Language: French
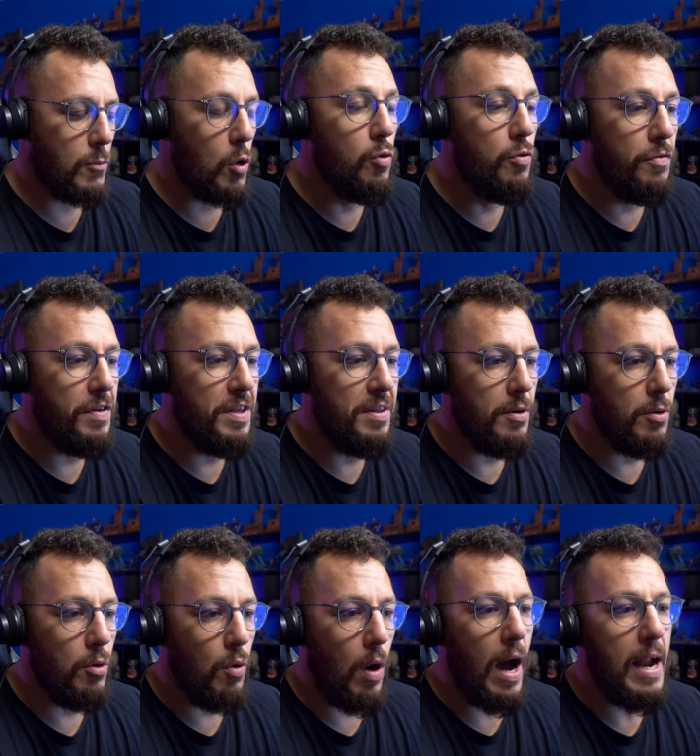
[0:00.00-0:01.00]
une
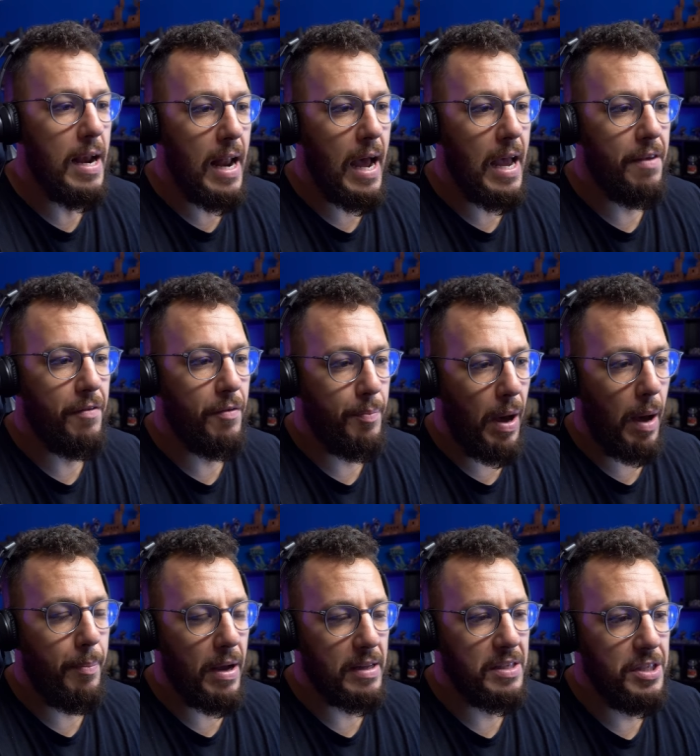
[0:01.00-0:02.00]
vidéo, un live
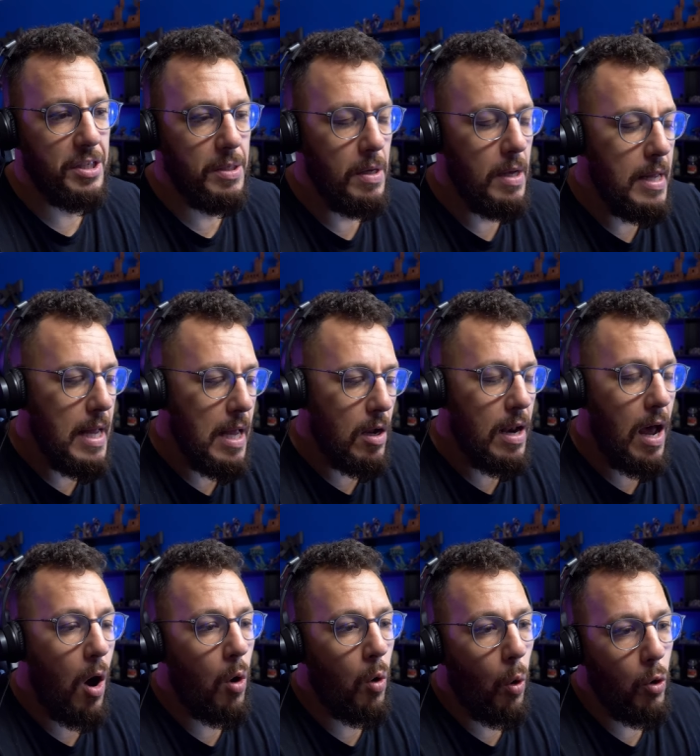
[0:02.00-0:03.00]
par partie.
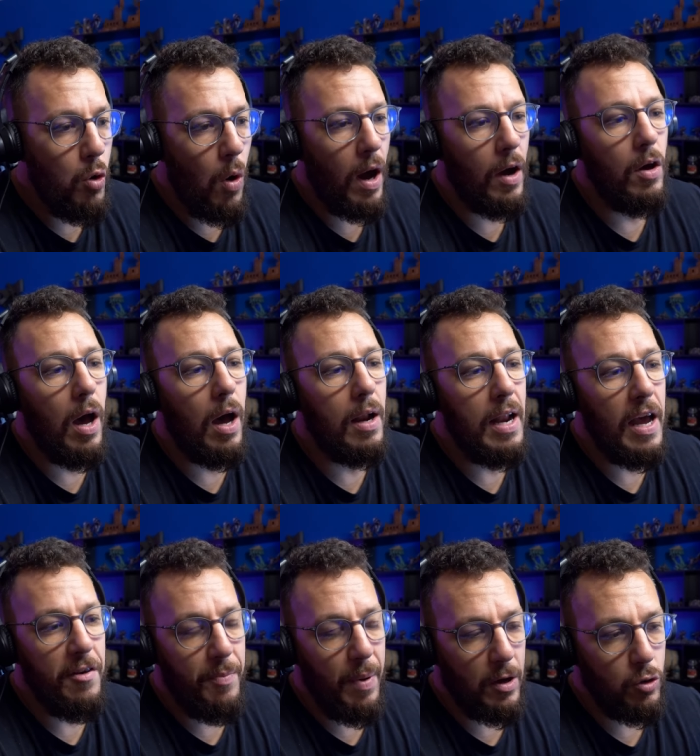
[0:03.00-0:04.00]
Là, en gros, il y aura un
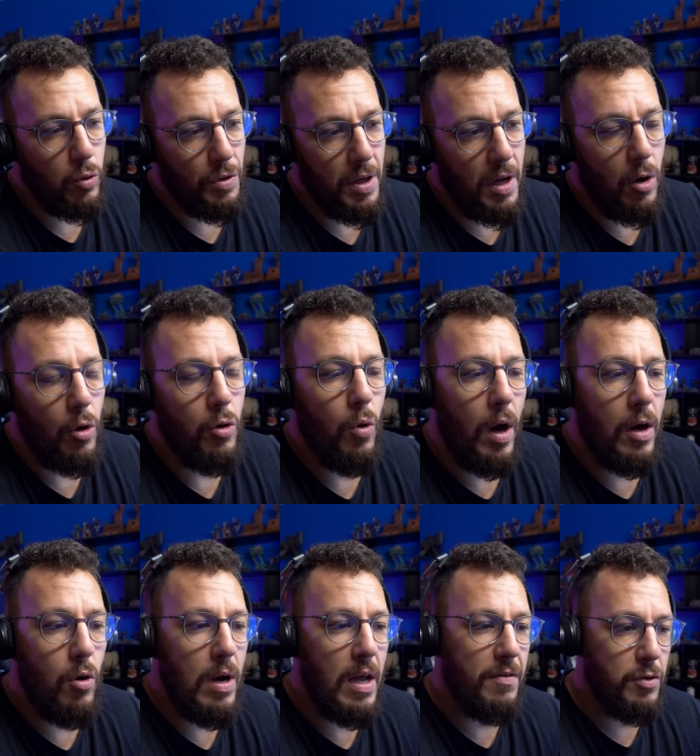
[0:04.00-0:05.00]
live par journée. Alors, il y aura
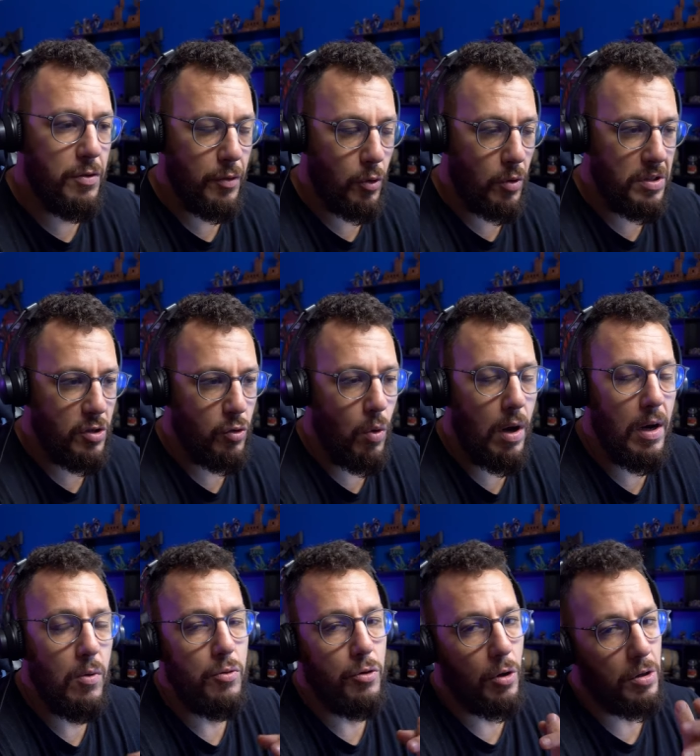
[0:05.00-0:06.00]
le live du vendredi soir,
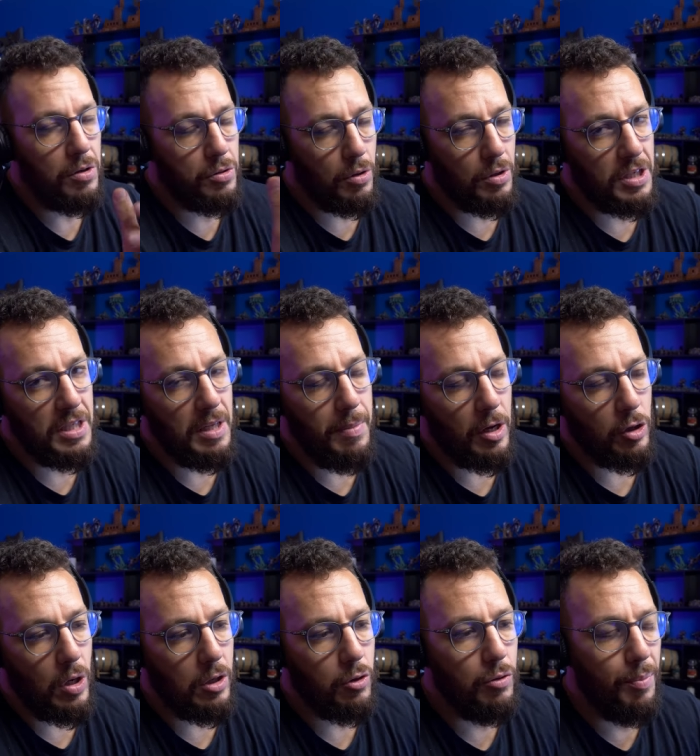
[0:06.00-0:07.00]
là où, dans sur le qui
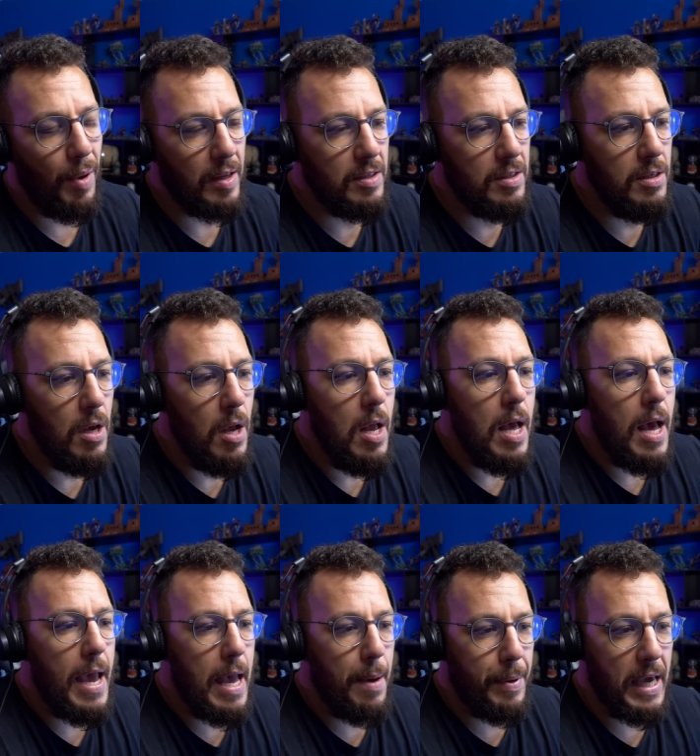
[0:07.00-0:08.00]
n'hébergera qu'une partie.
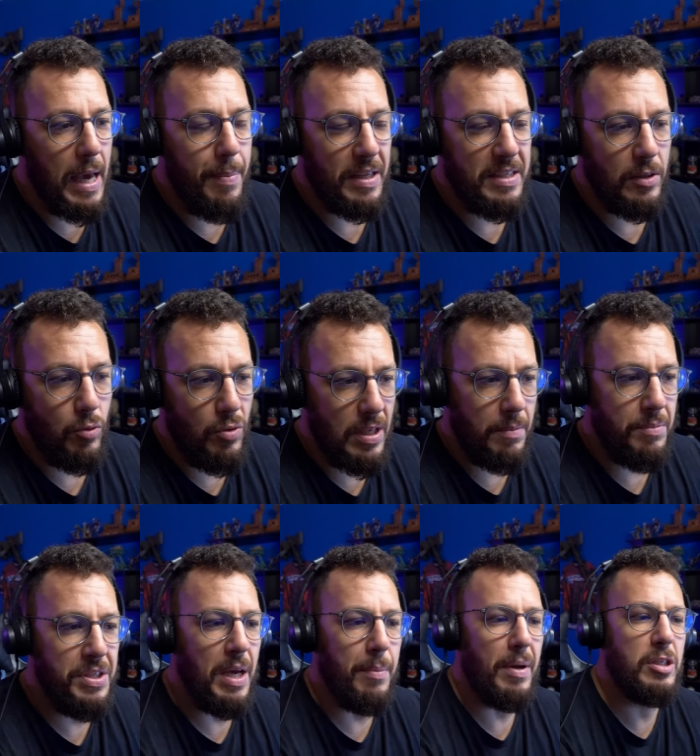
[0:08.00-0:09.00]
Et après, à partir du
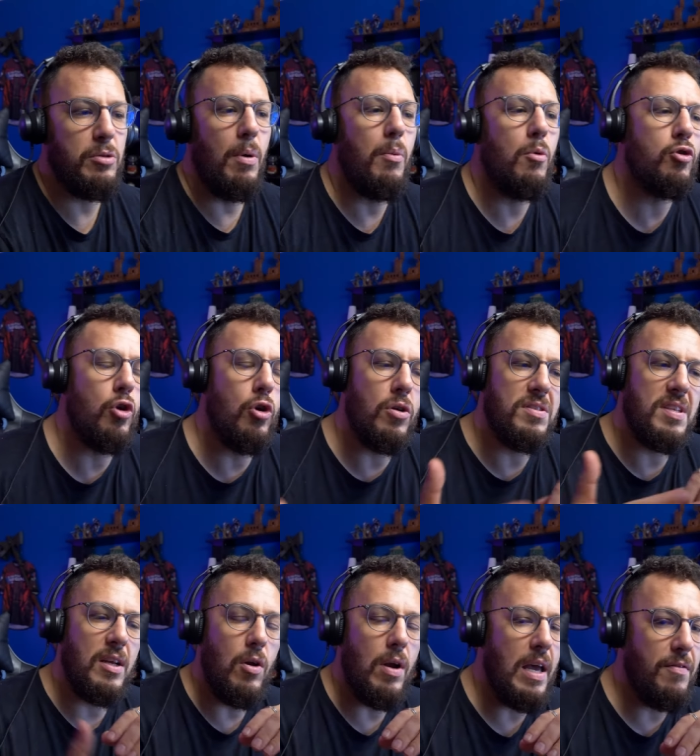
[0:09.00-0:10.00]
samedi, à partir du moment où je
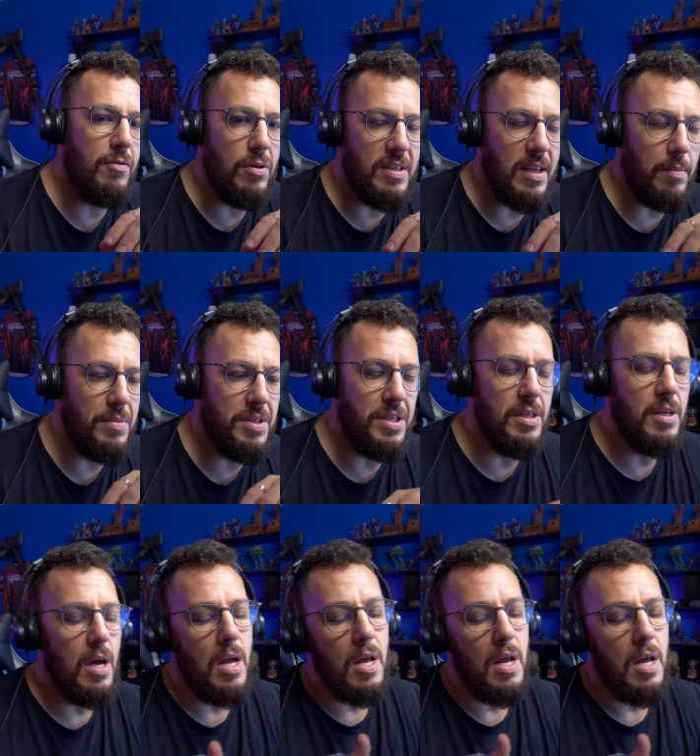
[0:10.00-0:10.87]
lancerai le live le samedi,